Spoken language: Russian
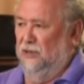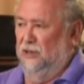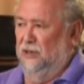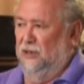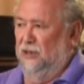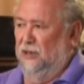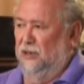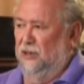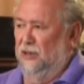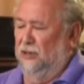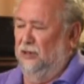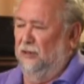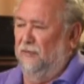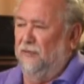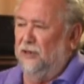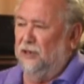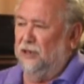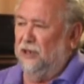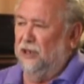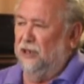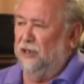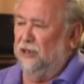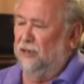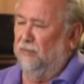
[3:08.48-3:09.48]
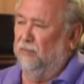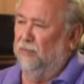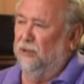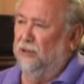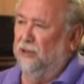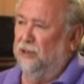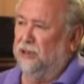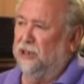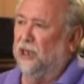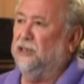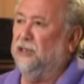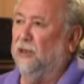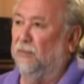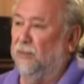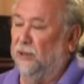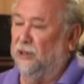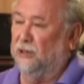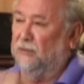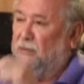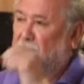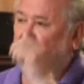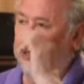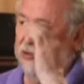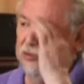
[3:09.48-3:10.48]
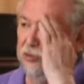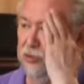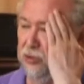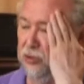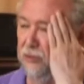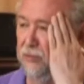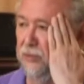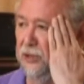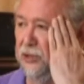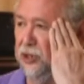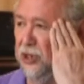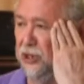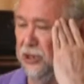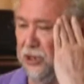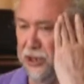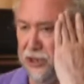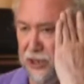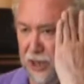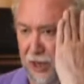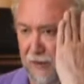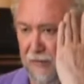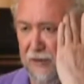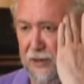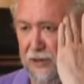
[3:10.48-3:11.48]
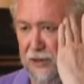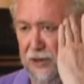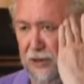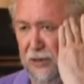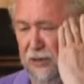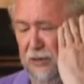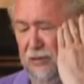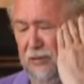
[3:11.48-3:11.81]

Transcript: Э, наверное, это был, сейчас я понимаю, что это был чей-то ставленник.